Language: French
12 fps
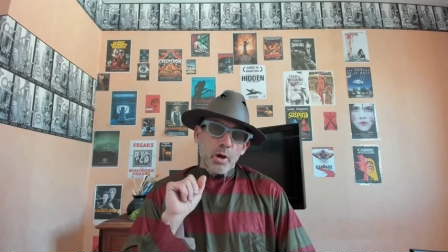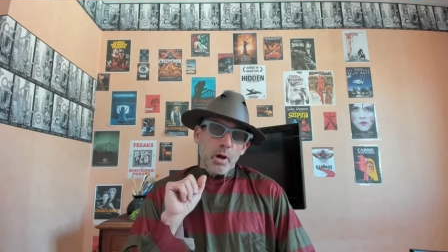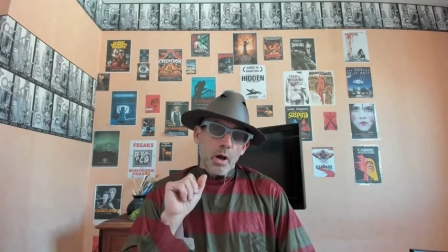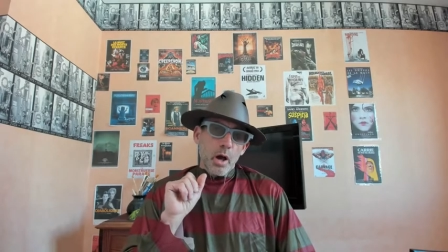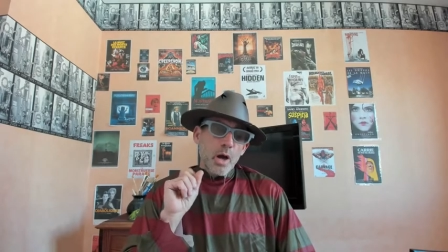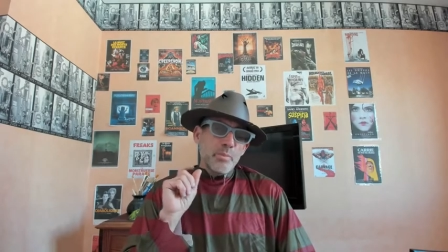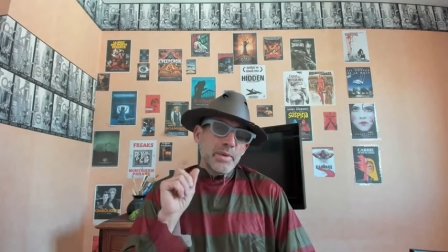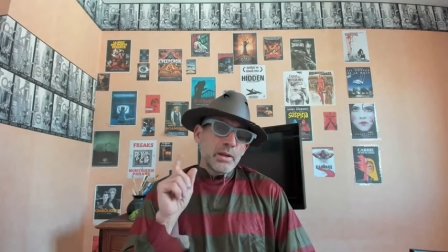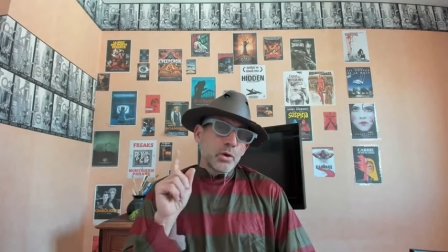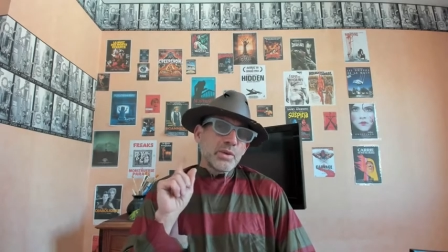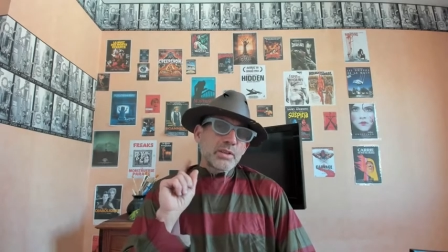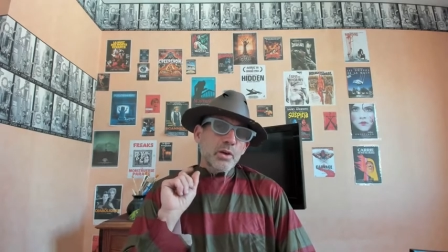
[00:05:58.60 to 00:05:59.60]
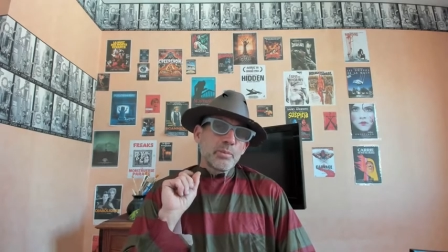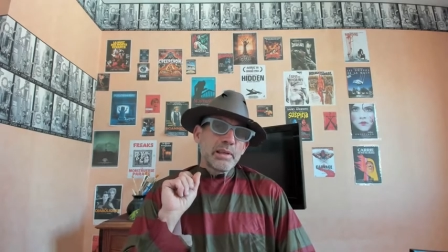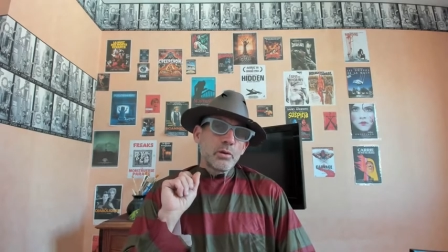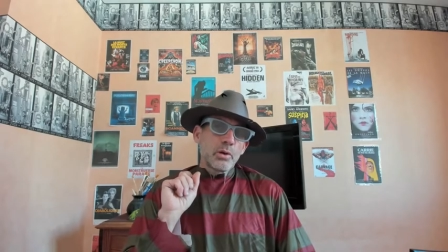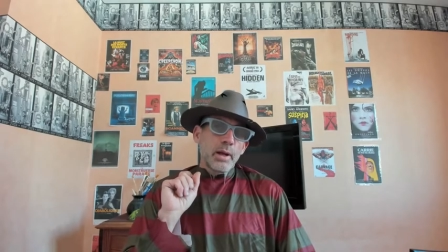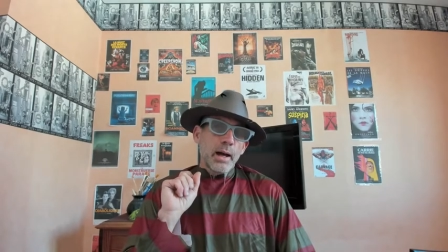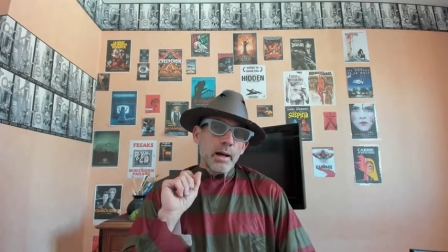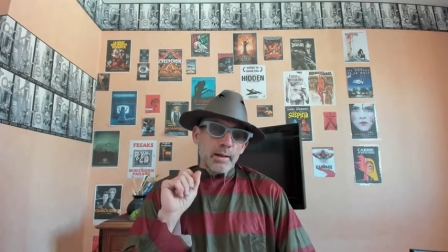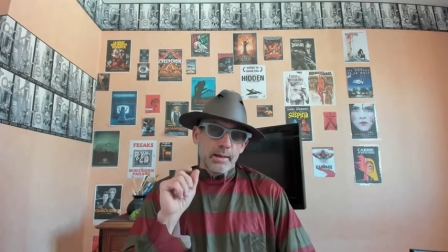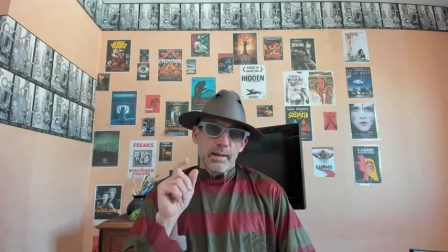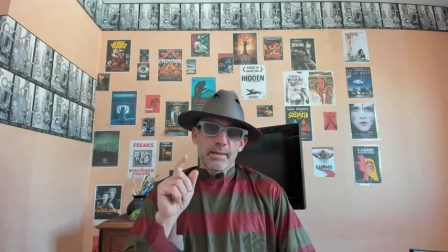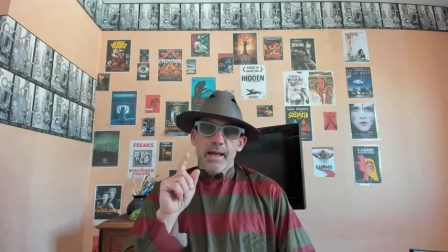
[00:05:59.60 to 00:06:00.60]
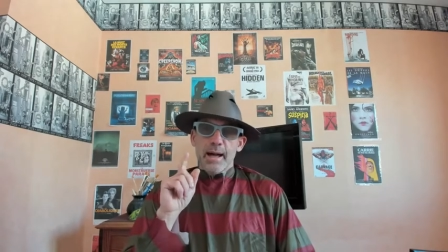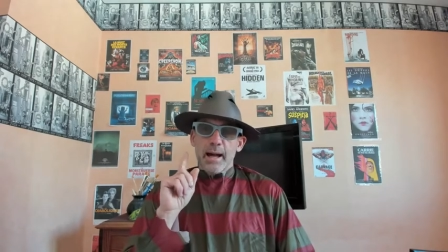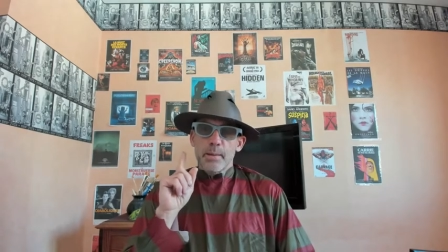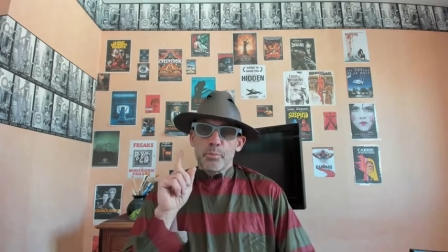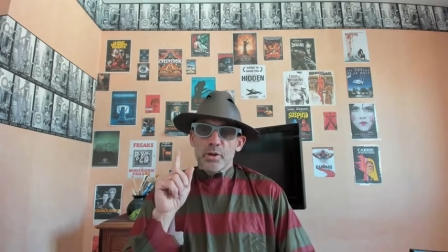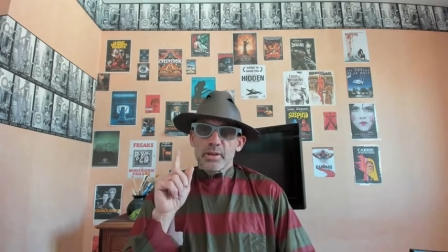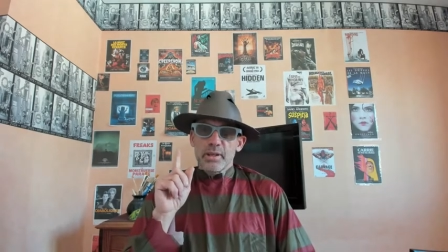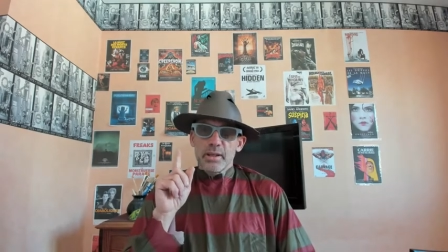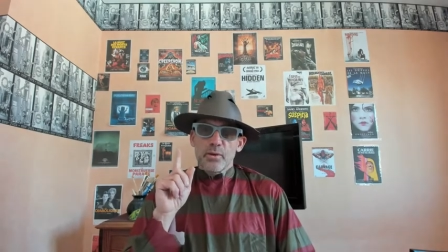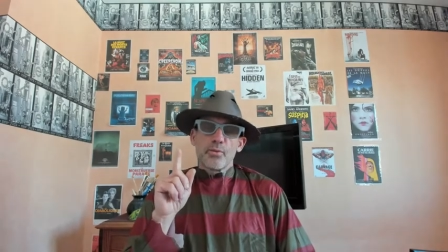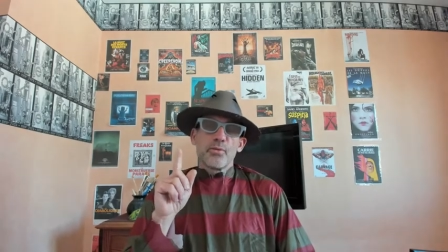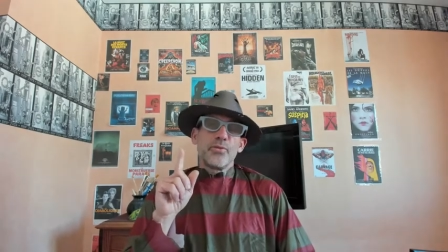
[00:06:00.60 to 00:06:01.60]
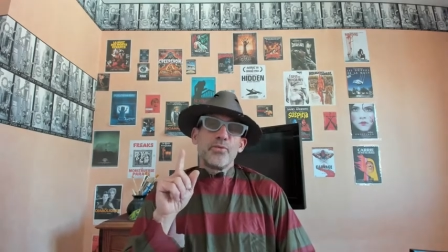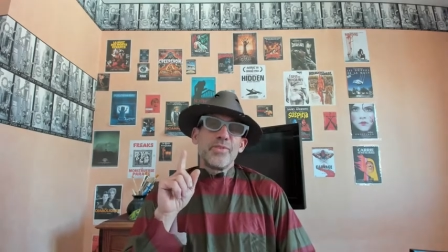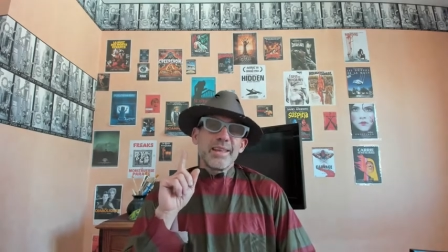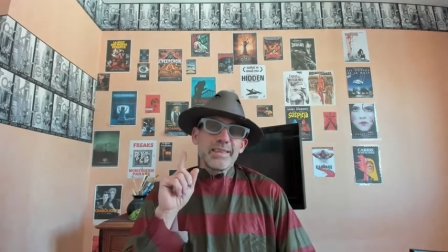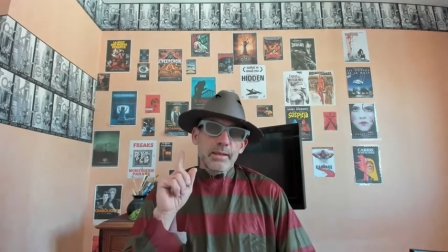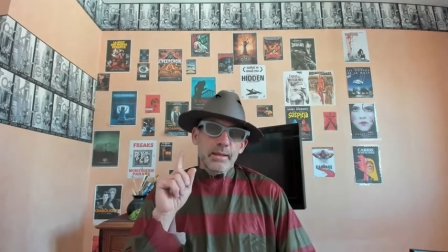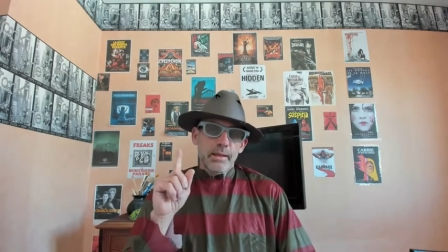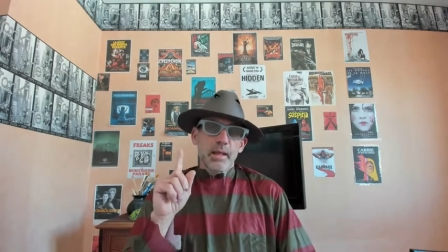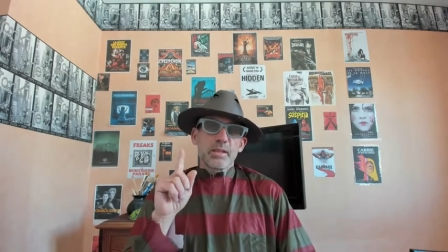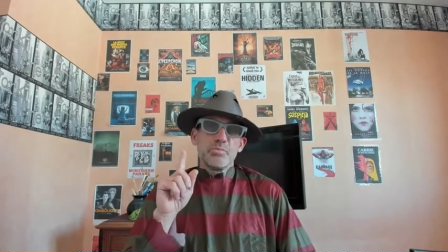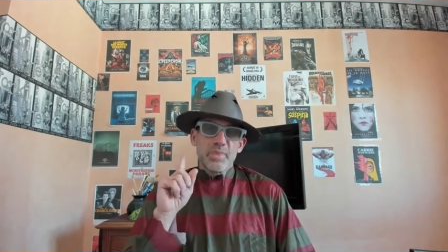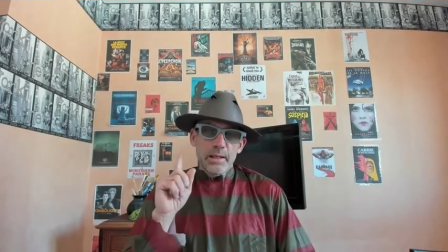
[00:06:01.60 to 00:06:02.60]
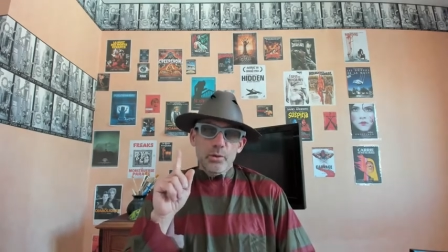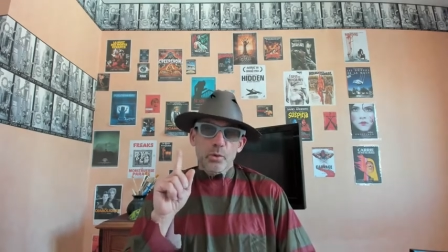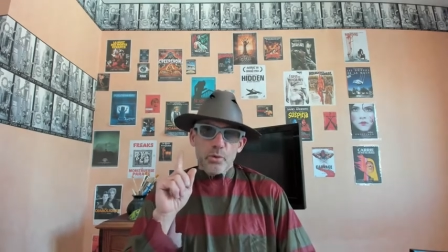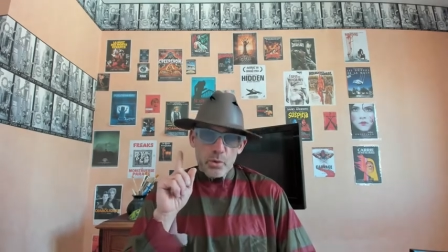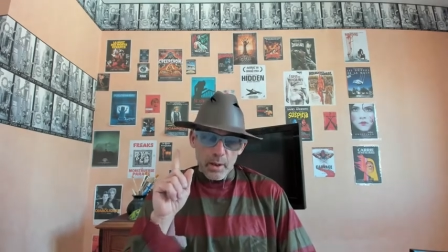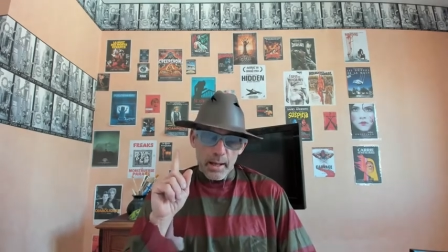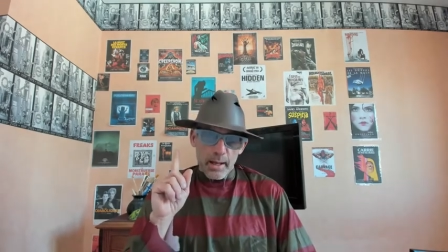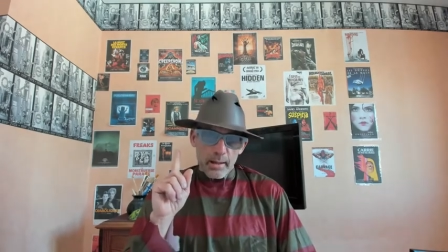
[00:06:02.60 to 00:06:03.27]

1 800 000 dollars et ça a rapporté 24 millions de dollars.